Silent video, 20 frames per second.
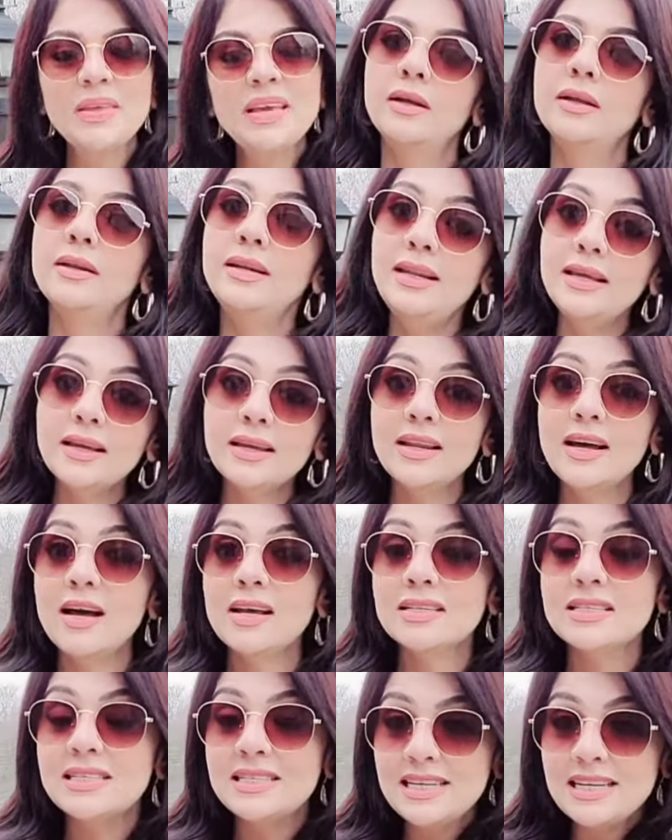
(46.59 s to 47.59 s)
लेकिन हाँ
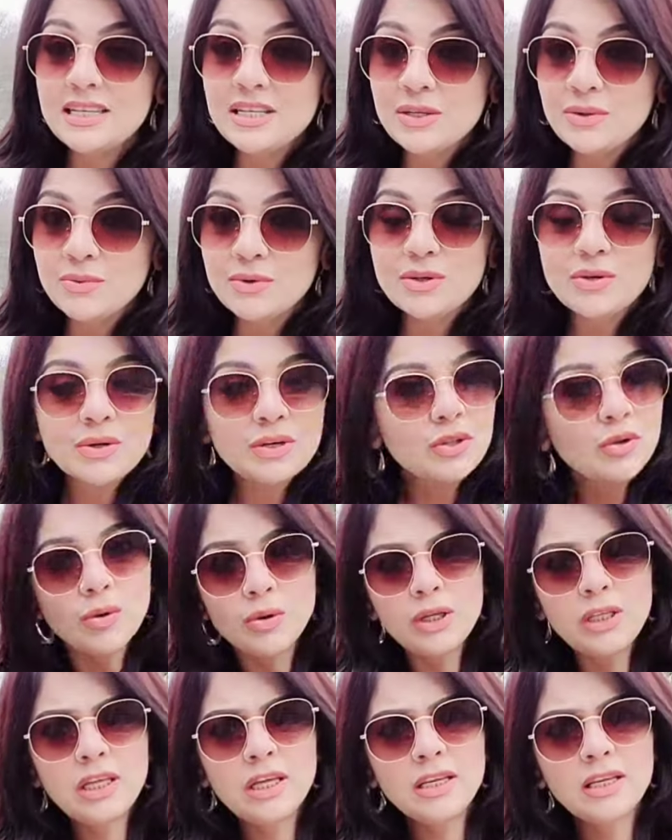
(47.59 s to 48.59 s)
स्टेट यून क्योंकि थोड़ी देर
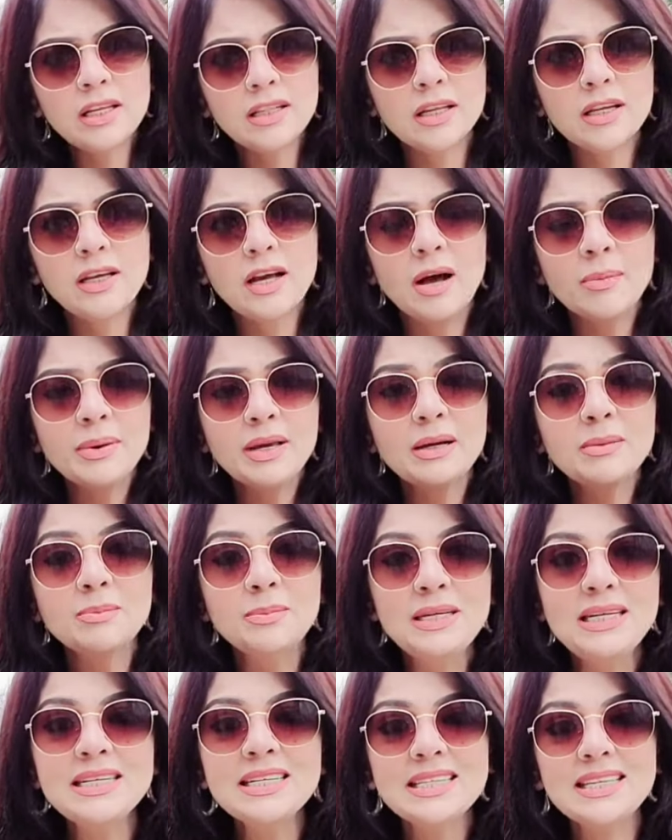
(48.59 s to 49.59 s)
के अंदर यहाँ पे कंप्लीट
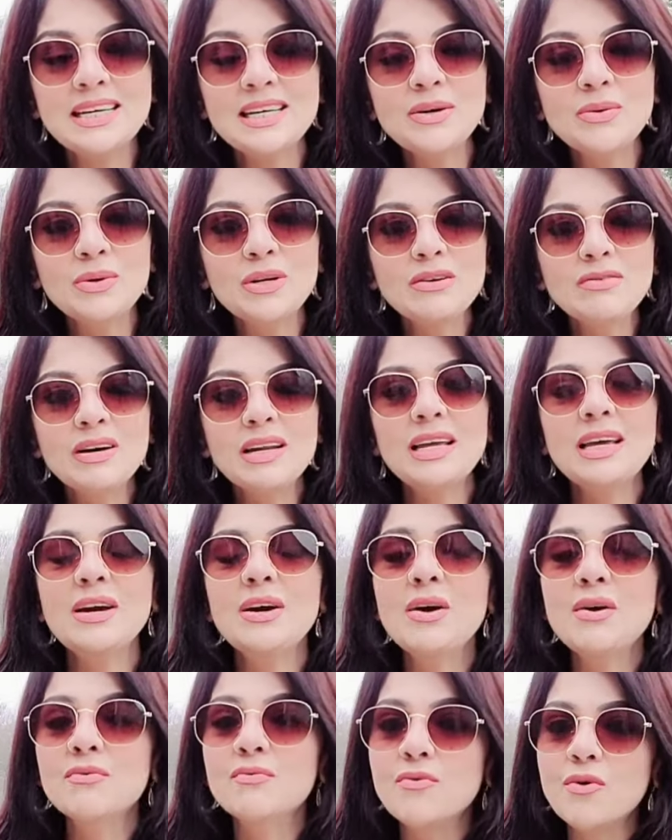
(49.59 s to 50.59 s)
अंधेरा होने वाला है और
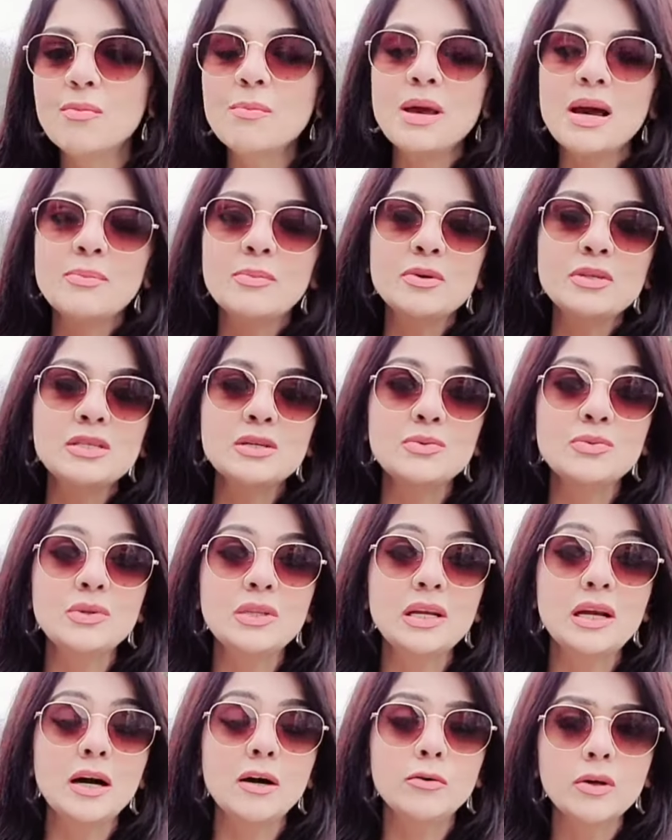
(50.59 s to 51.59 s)
वो मैं आपको जरूर
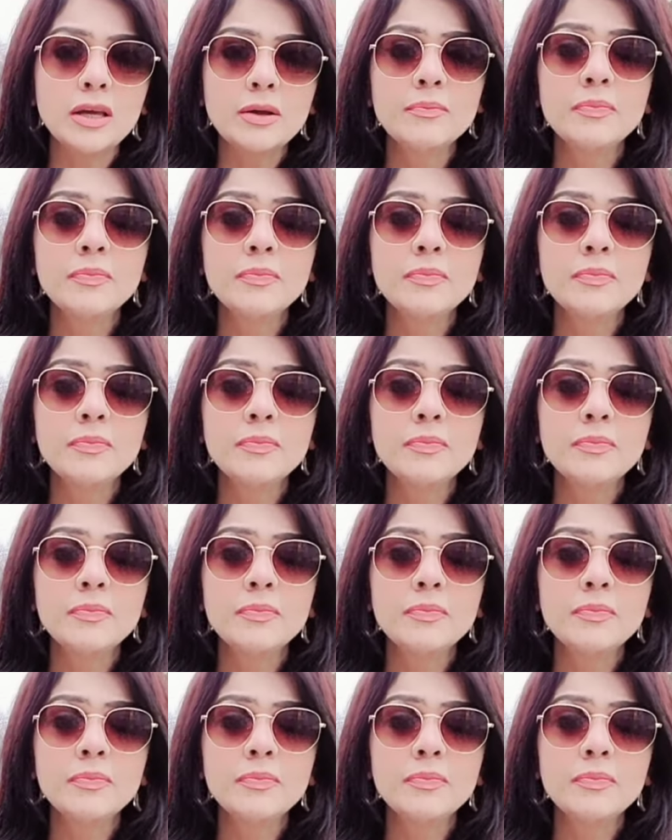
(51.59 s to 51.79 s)
दिखाऊंगी